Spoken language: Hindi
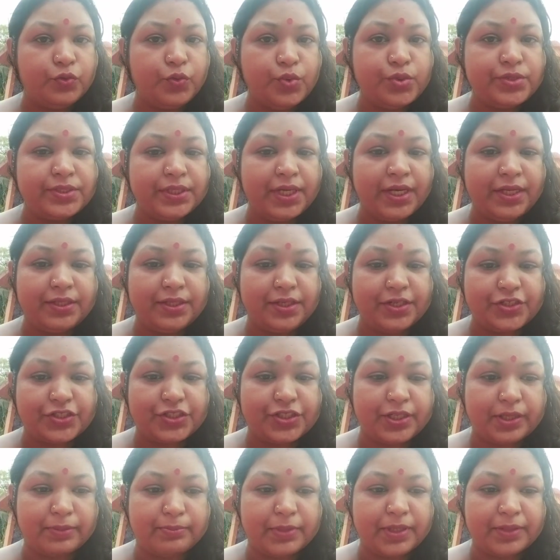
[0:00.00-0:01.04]
दूसरे
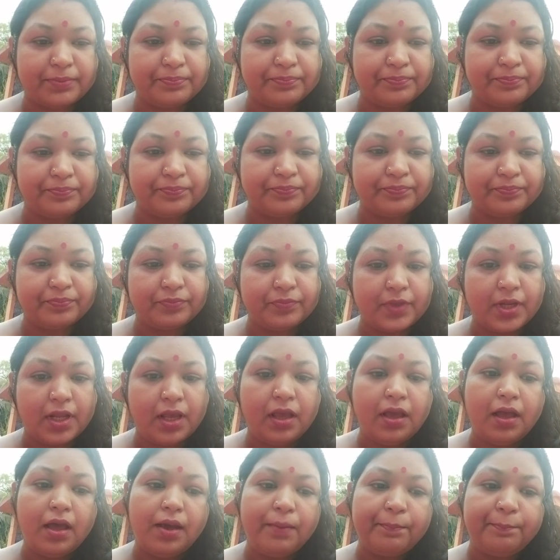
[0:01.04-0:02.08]
दृश्य में
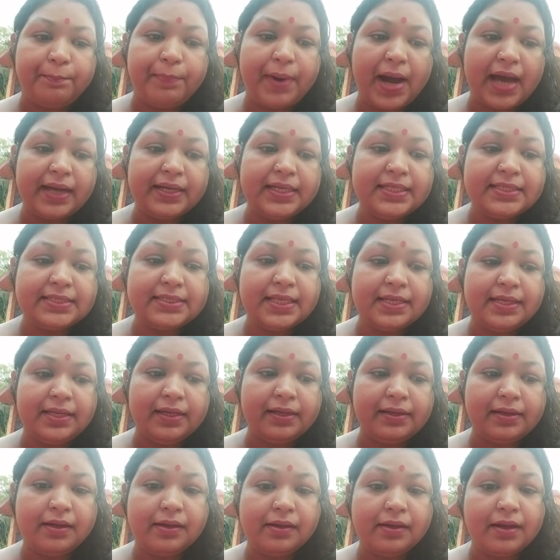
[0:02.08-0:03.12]
पानी से
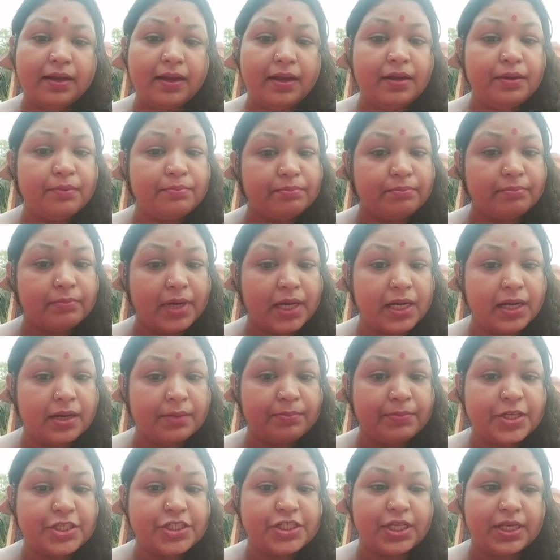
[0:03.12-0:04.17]
निकलकर
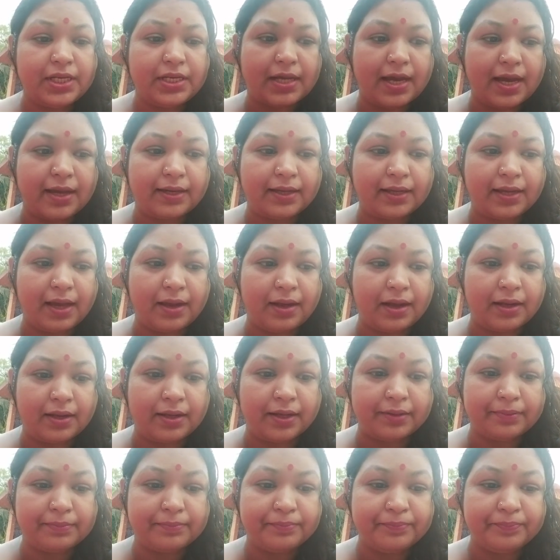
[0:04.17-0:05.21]
मगरमच्छ किनारे
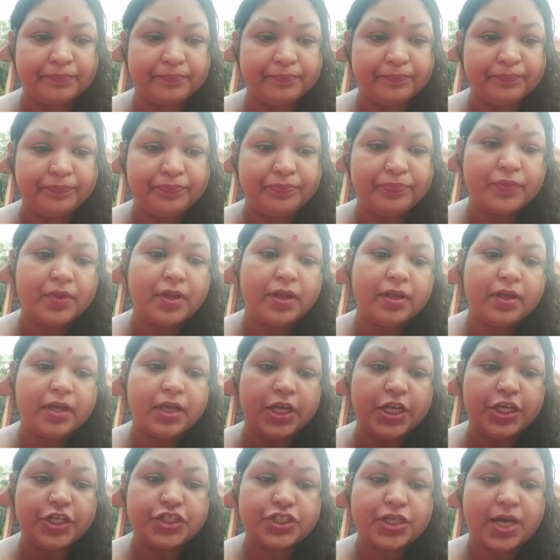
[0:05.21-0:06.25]
आया
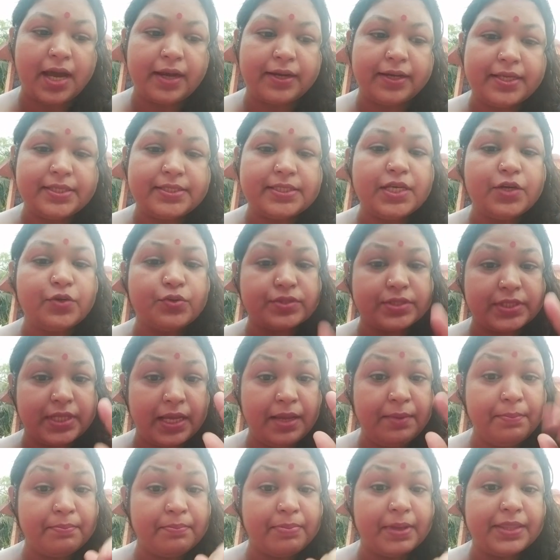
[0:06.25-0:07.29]
इशारे से
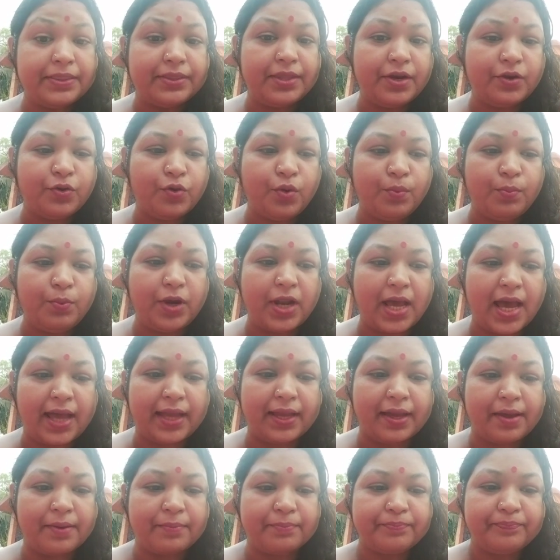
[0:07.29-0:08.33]
उसने बंदर को
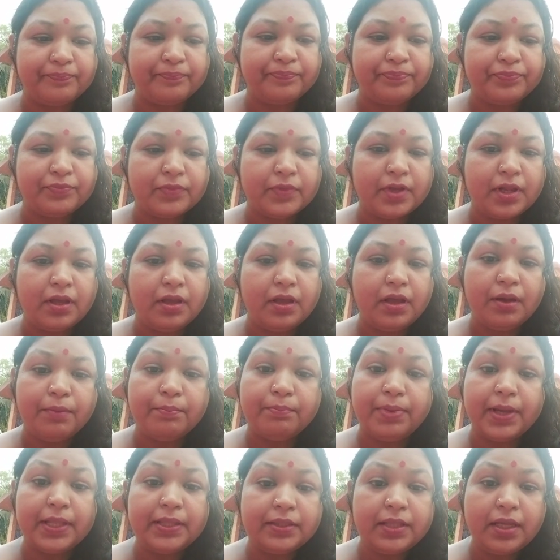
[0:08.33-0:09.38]
बुलाया
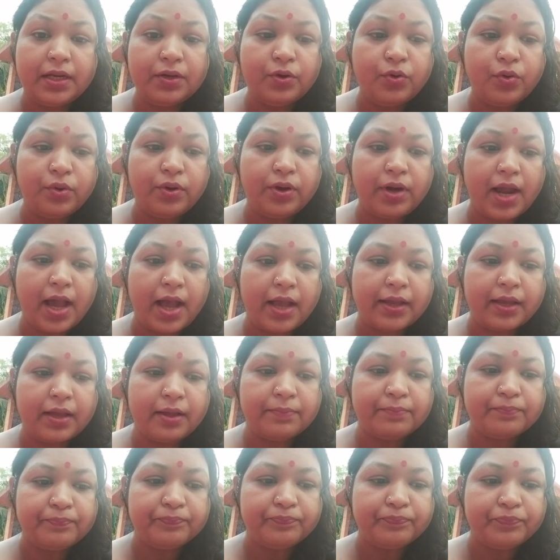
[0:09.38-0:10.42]
बंदर गुर्राया
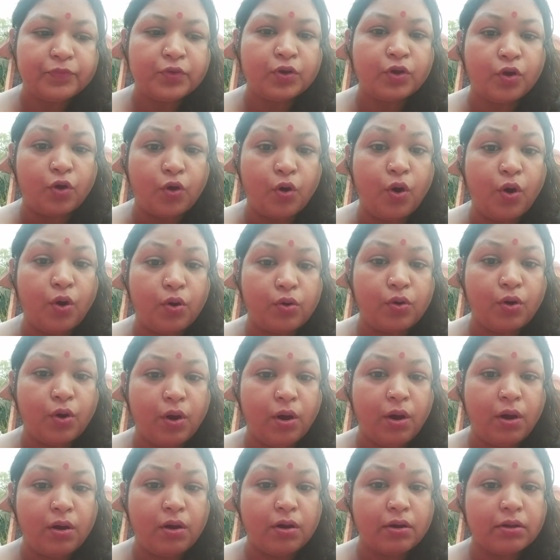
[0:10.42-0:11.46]
खो
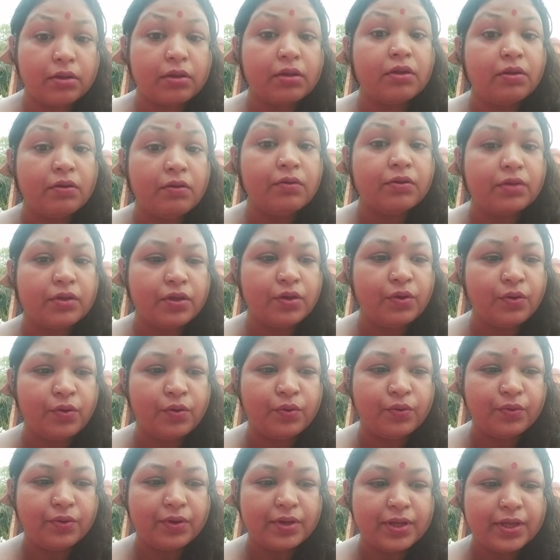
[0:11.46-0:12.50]
खो क्यों
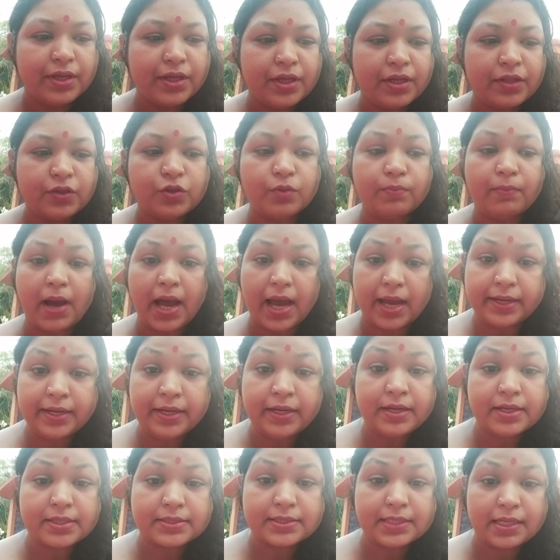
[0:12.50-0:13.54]
क्यों तुम्हारी
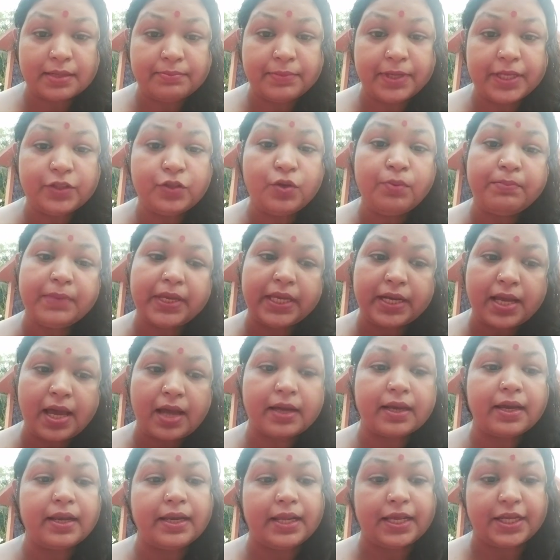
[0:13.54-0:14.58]
नजर में तो मेरा
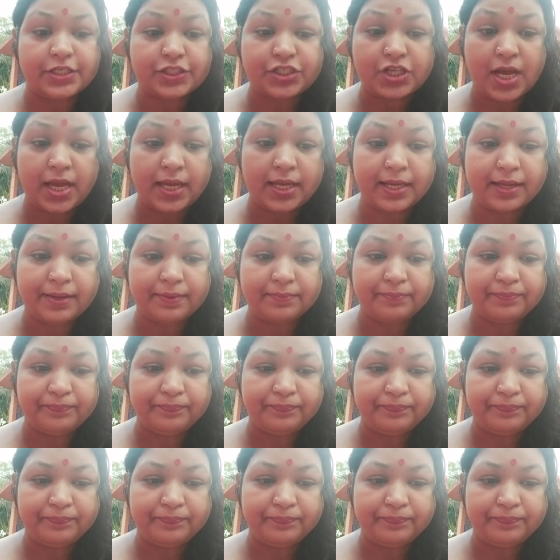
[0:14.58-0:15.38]
कलेजा है